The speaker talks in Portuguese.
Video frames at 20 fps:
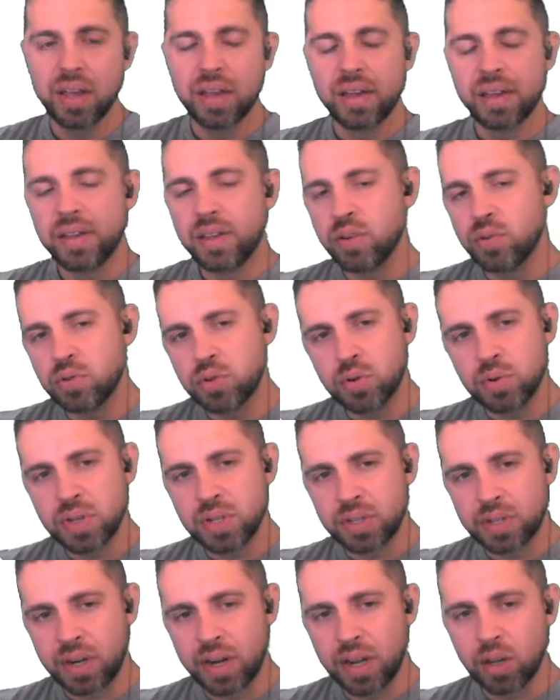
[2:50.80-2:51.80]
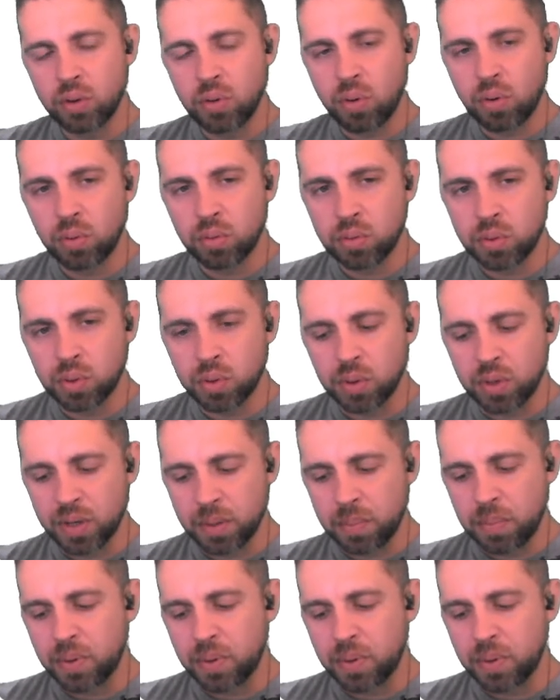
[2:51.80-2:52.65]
e o two-string do controle,